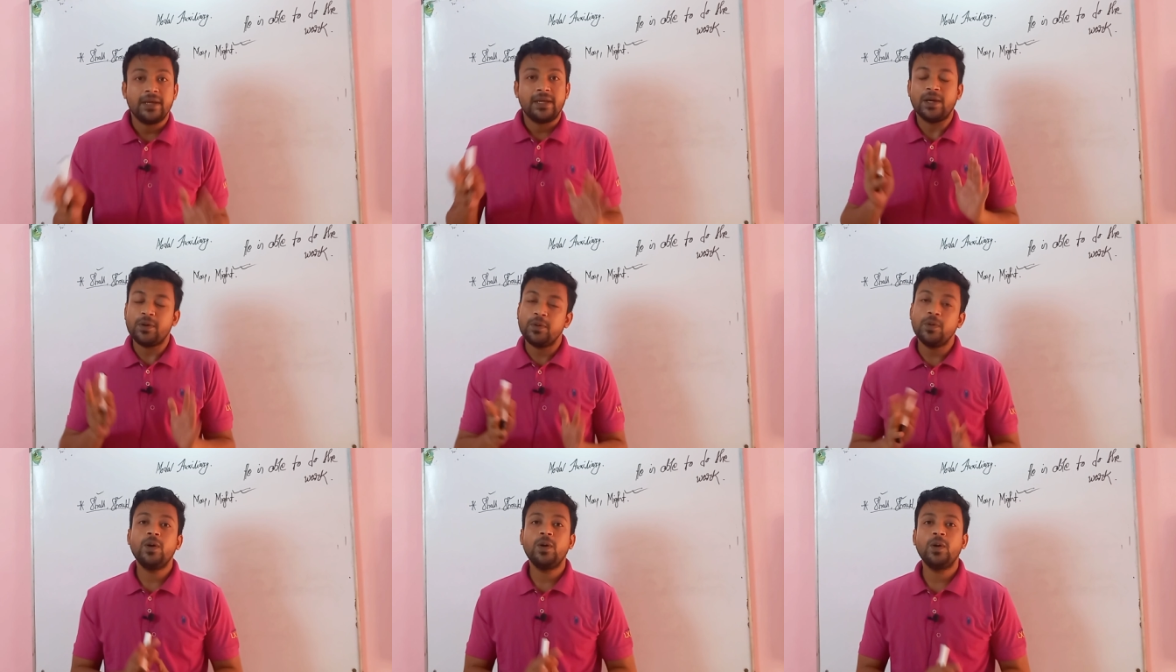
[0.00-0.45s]

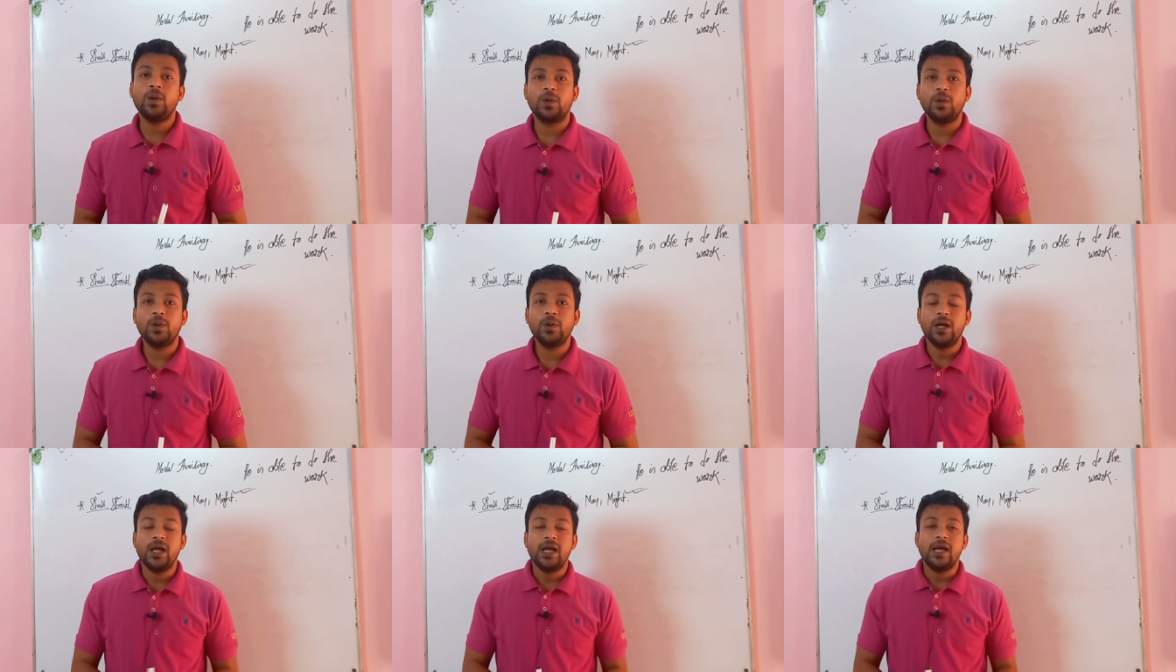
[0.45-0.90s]
এগুলো হলো
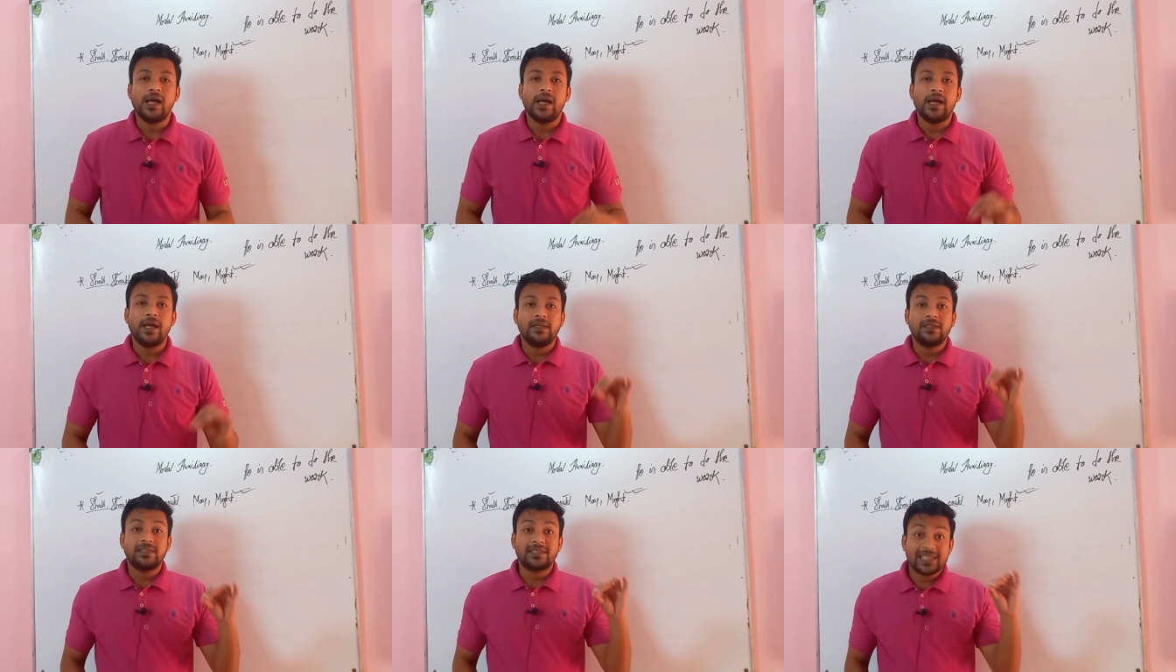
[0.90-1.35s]

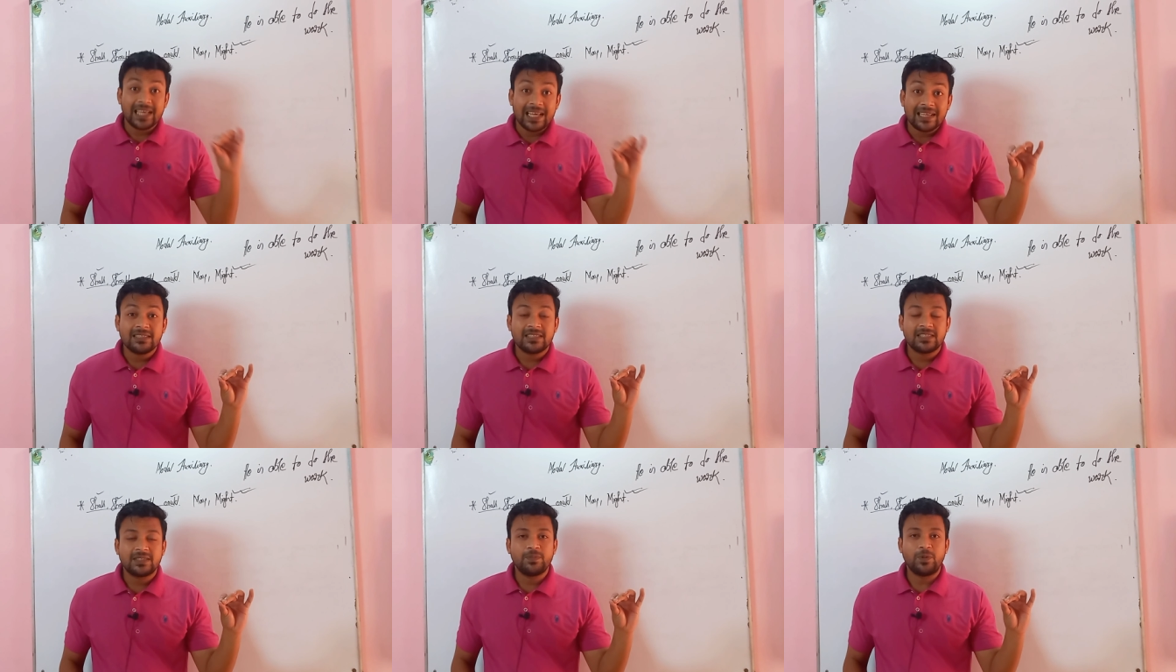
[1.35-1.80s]

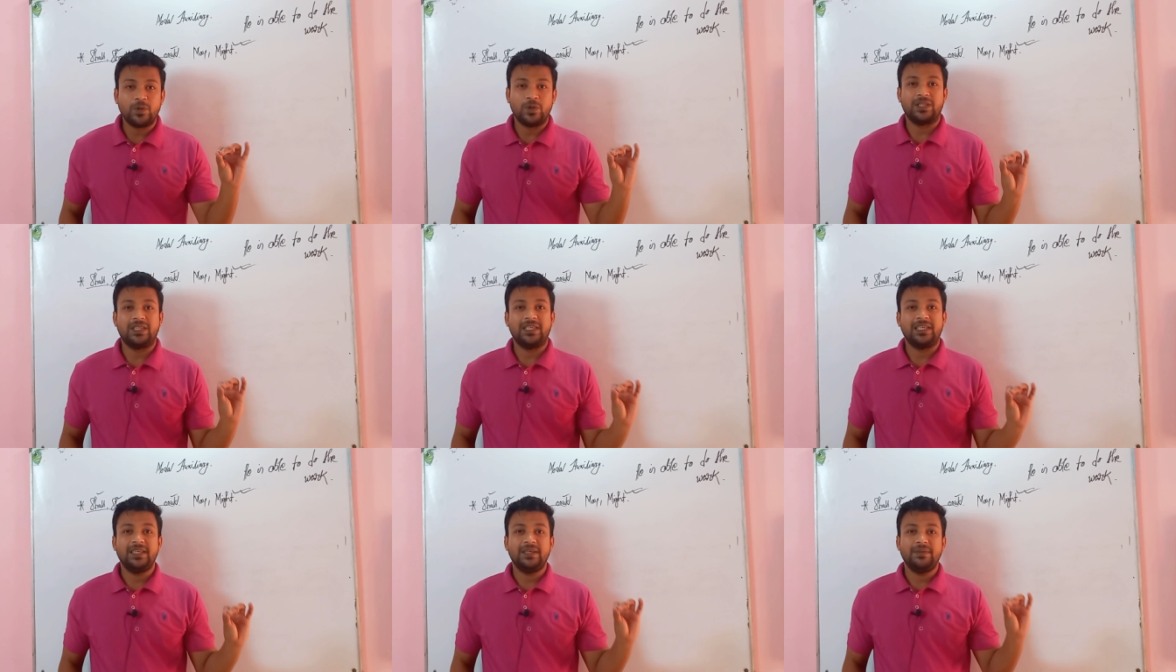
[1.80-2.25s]
সেন্স
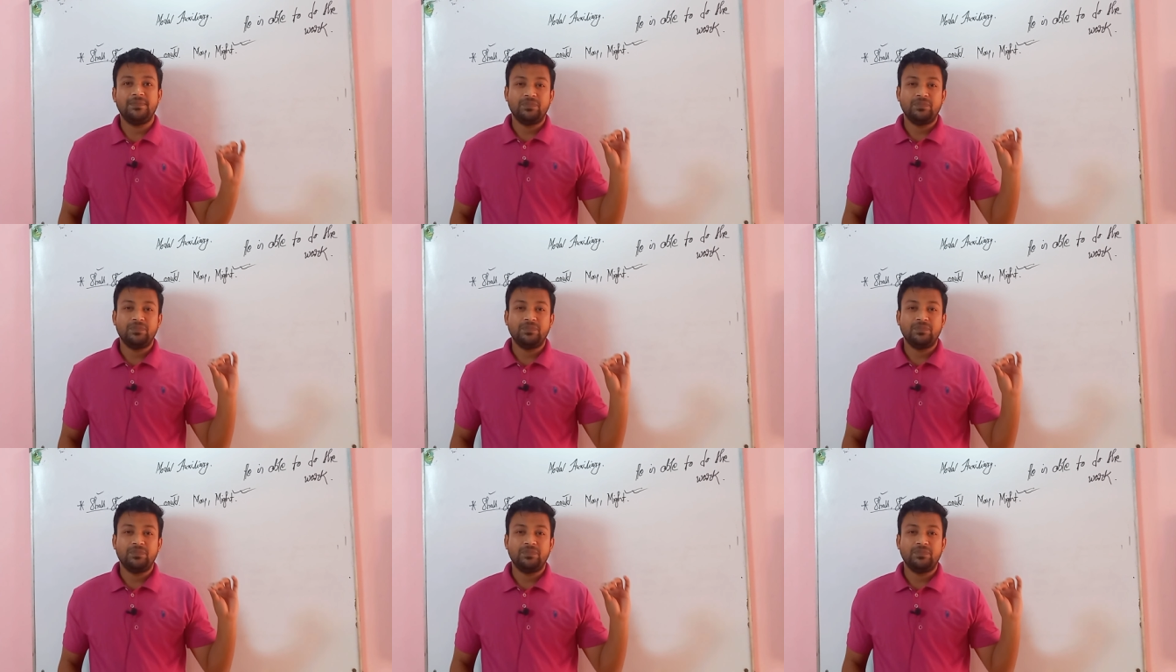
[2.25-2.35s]
বলতে